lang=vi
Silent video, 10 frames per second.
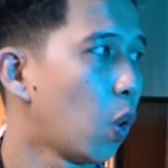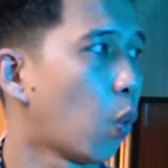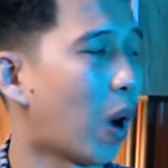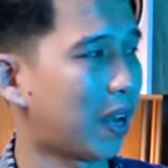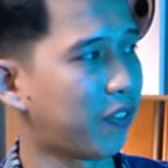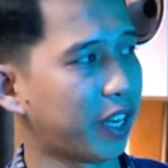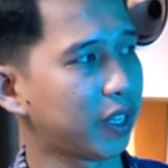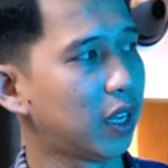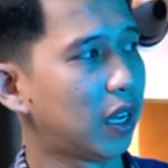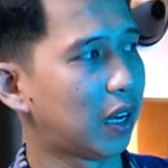Ngoài việc
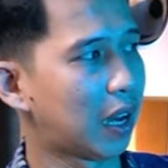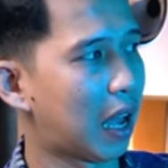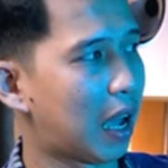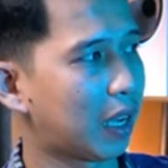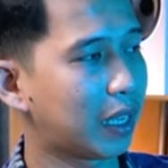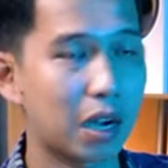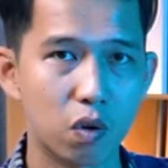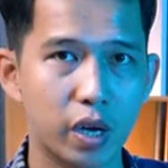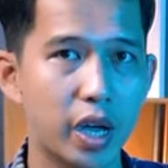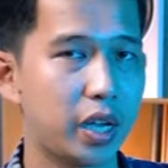là
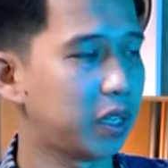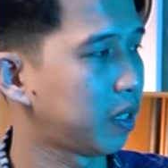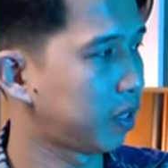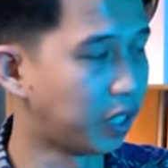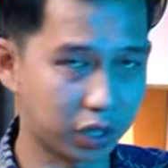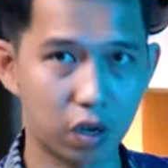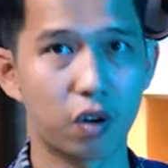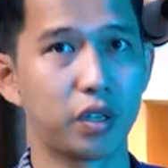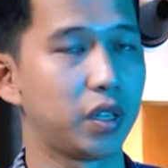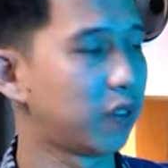karaoke được
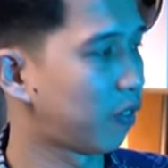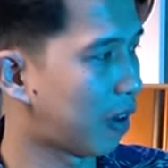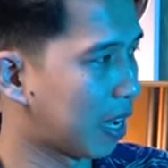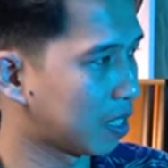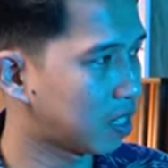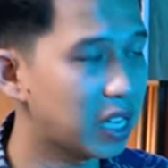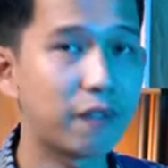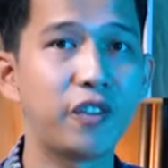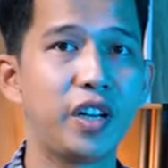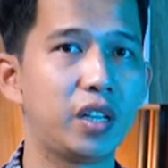rồi và
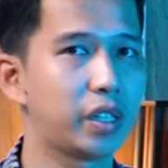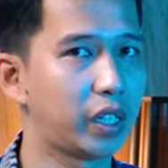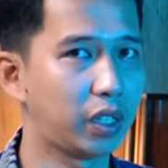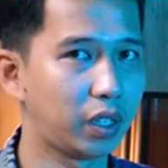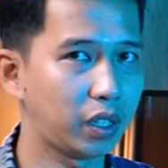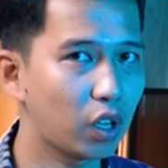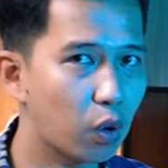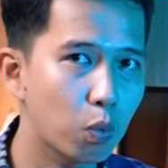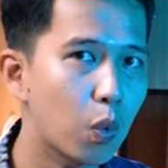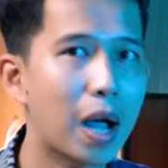xem phim thì nó
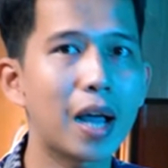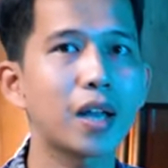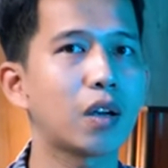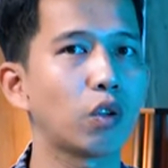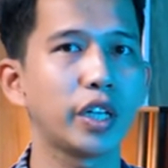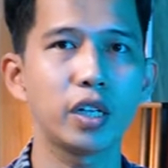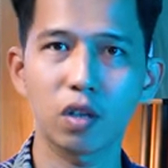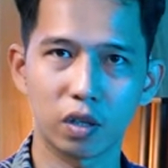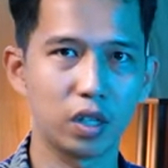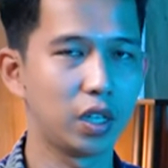cũng quá nổi tiếng
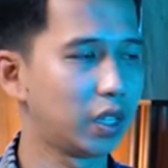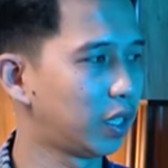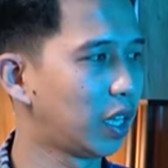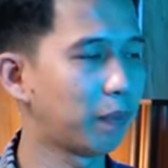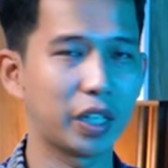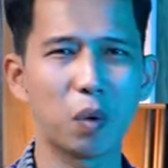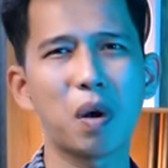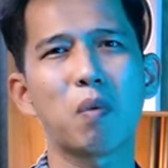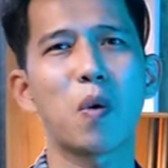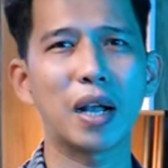rồi nên mình cũng
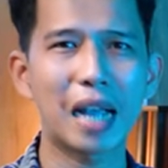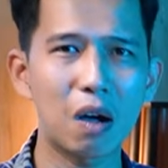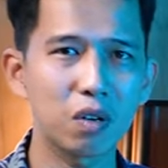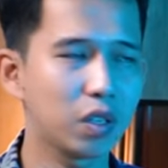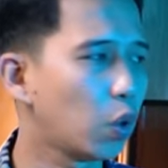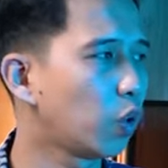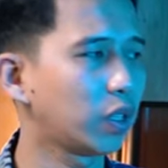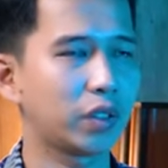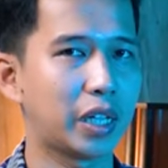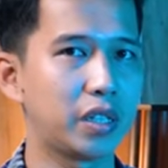không quảng cáo nữa
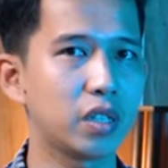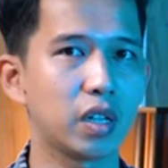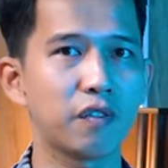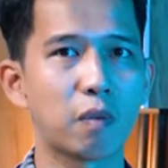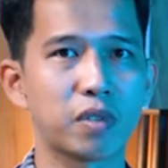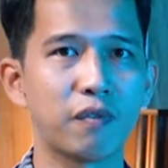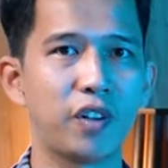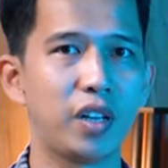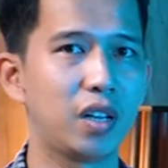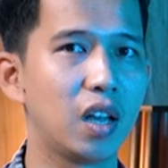đun ngày trước những phòng xem
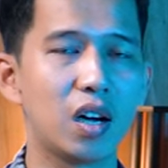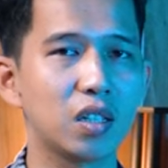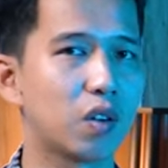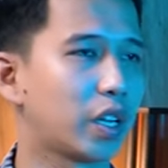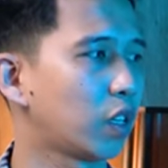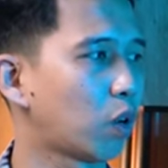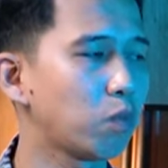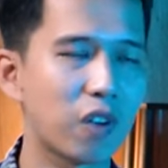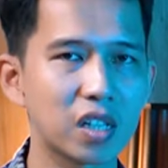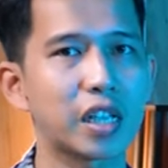phim lớn đồ này
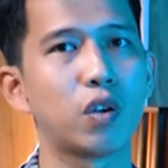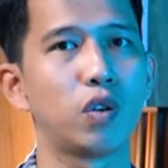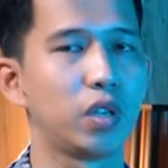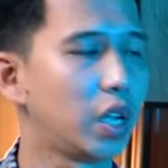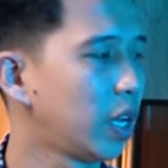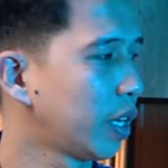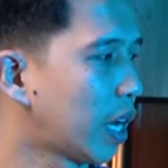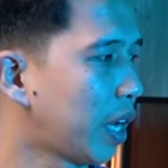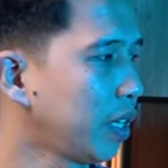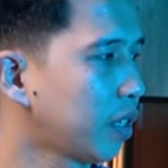cũng vẫn xài đun
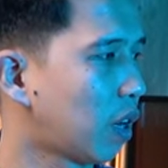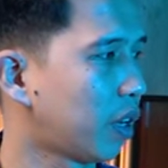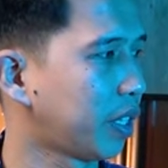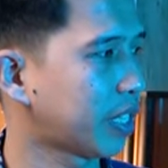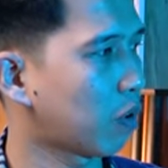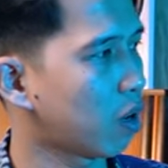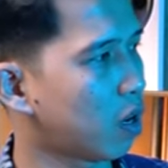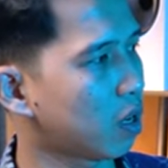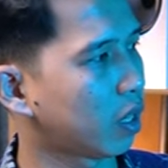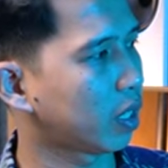đấy rồi sau
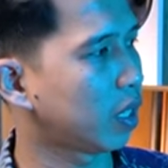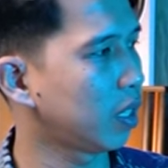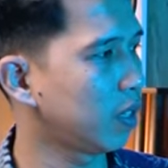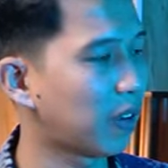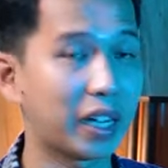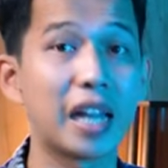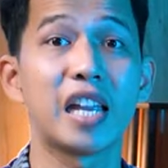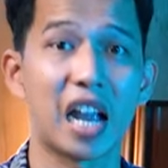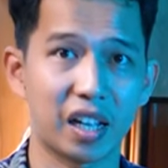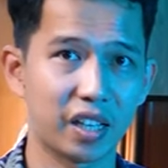đó rồi tới phần nghe
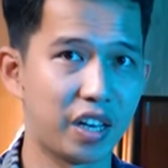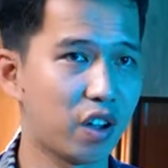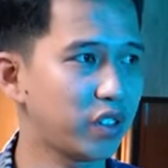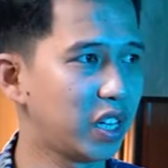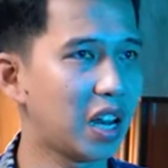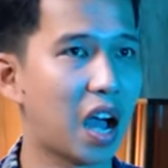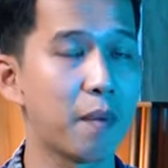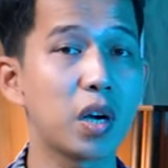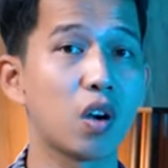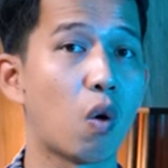nhạc thì nó chỉ là ở
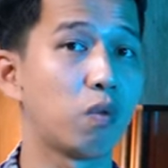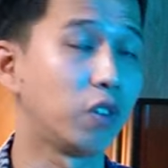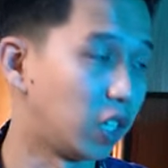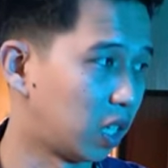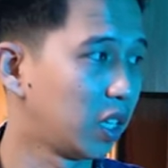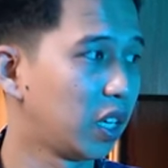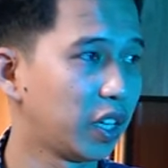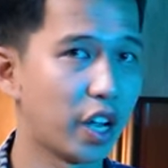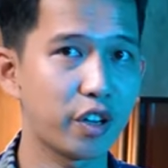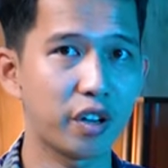mức độ vừa
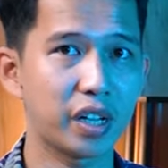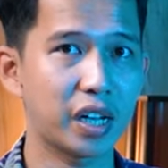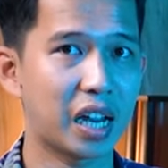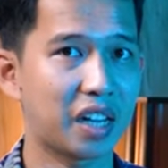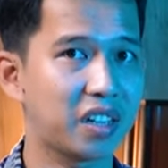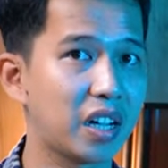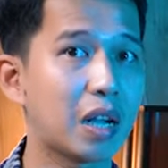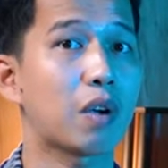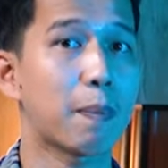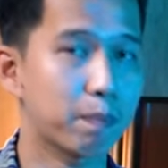để cho những khách hàng chơi
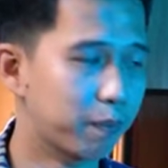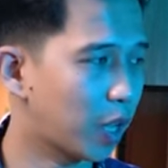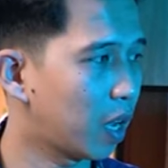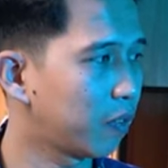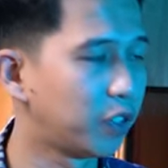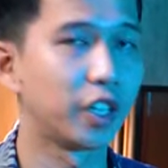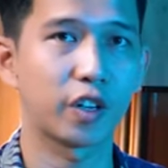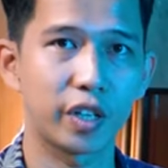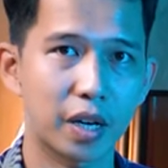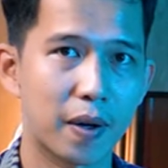cao cấp đấy vừa
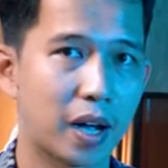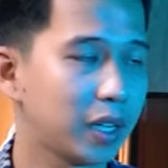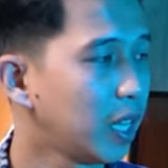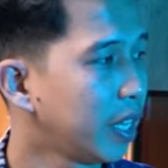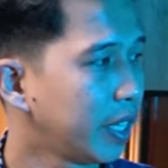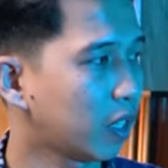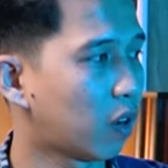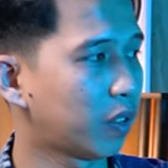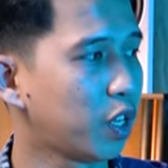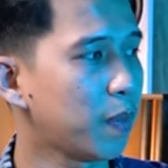thôi nha các bạn ha chứ
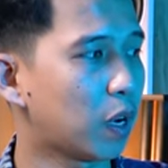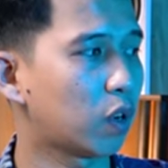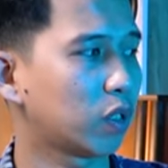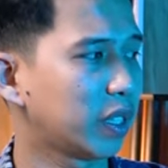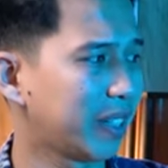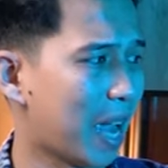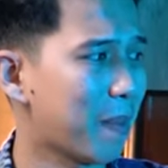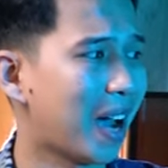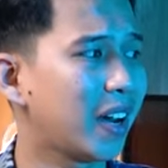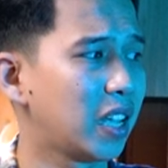còn nếu mà còn giải
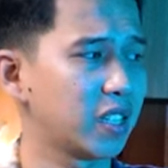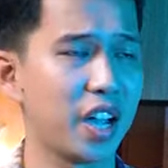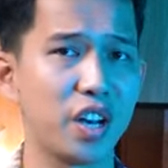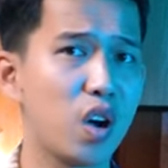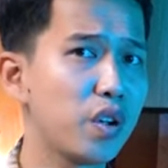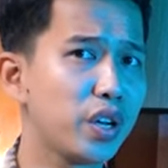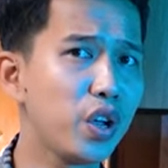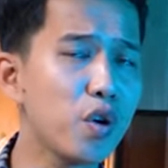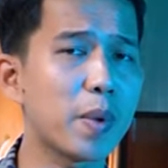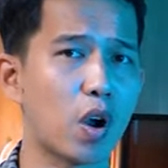mã dc nó
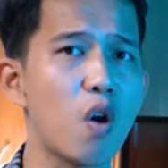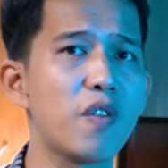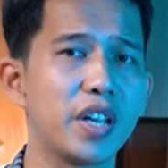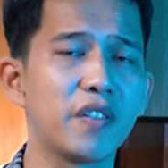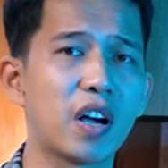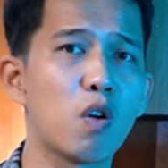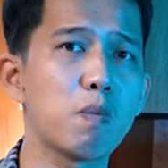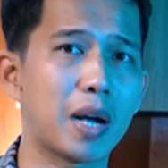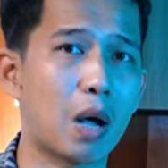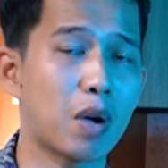nếu mà nói về những phân khúc
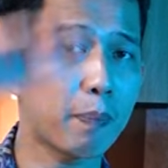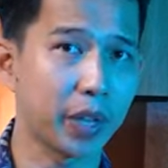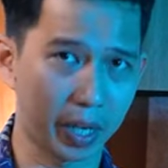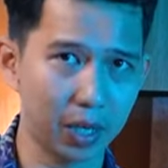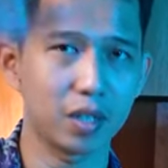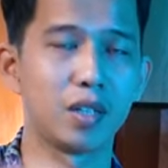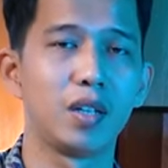mà cao cấp thiệt á